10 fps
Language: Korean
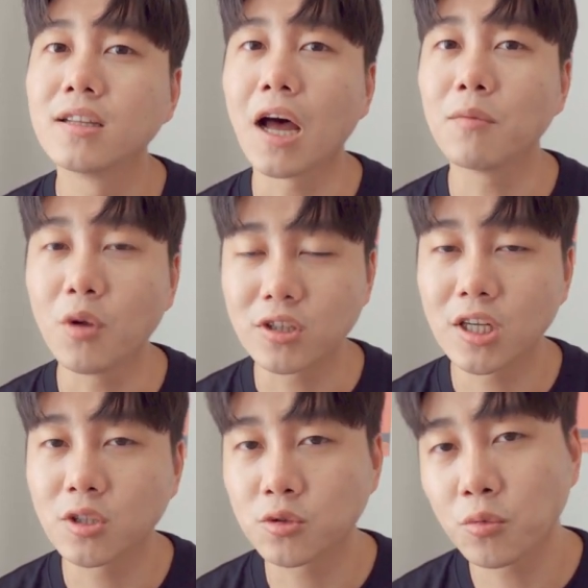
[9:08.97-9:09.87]
다음
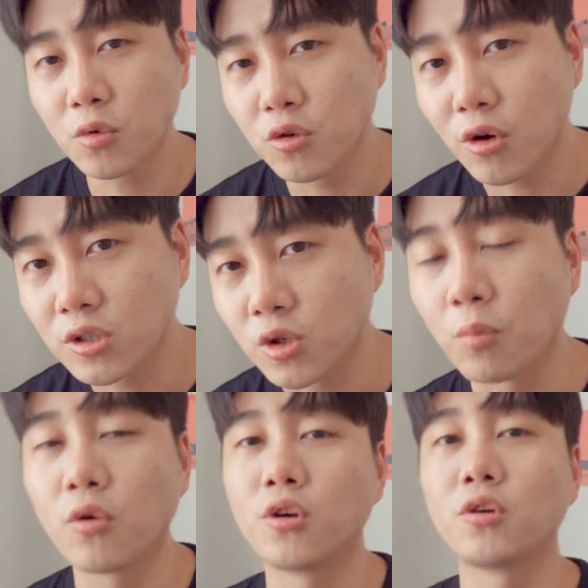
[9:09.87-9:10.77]
영상에서 좀 더 유용한
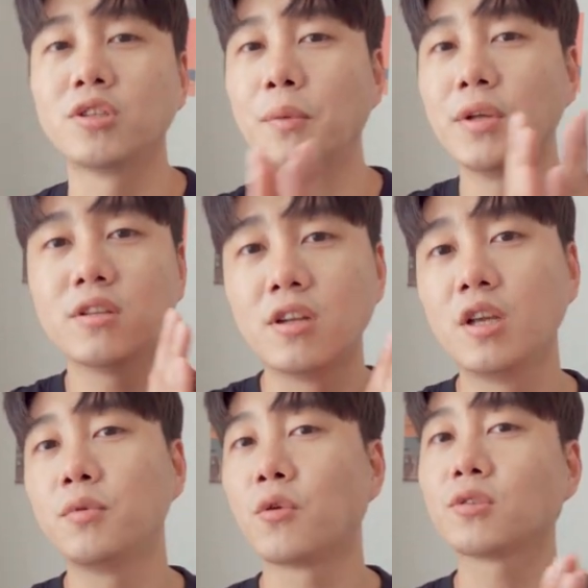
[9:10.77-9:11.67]
정보 그리고 재미있는
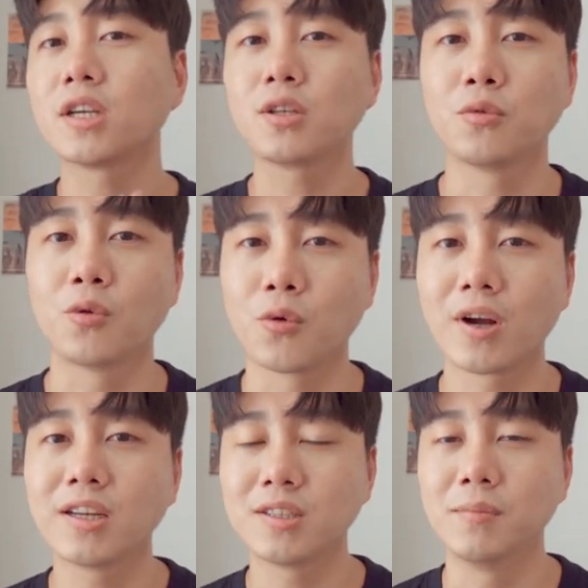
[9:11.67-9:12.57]
리뷰로 찾아오도록
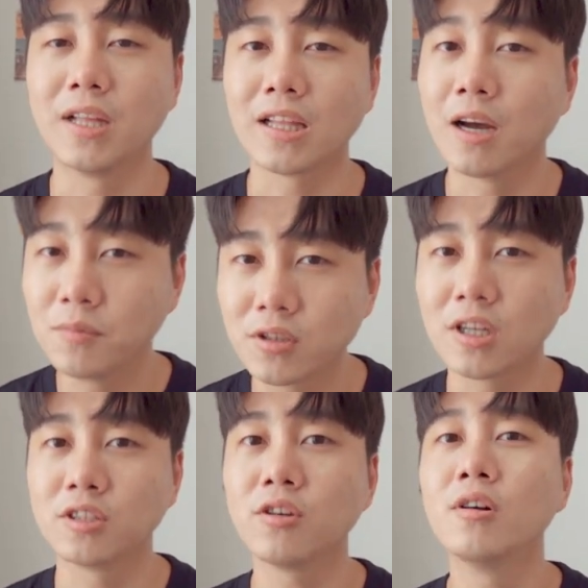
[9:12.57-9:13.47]
하겠습니다. 다음
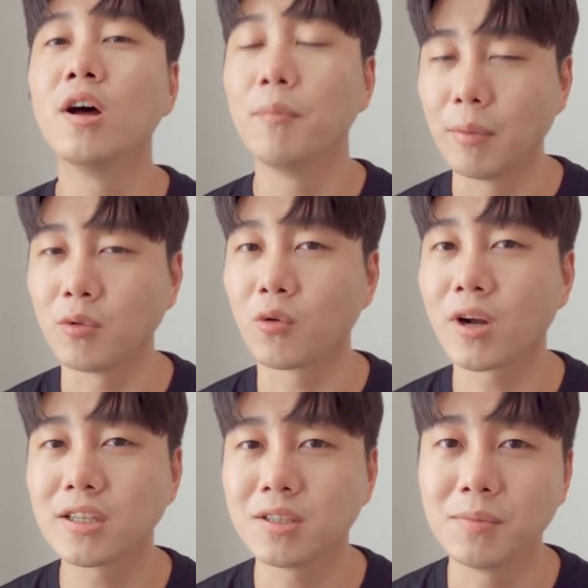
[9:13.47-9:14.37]
영상에서
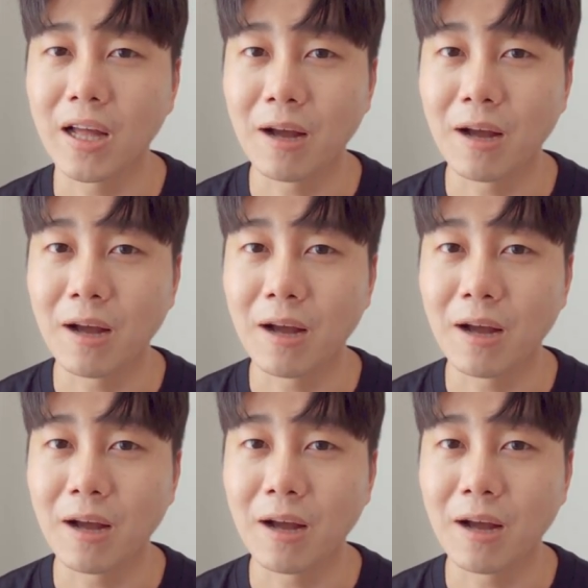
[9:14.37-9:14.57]
뵙도록 하겠습니다.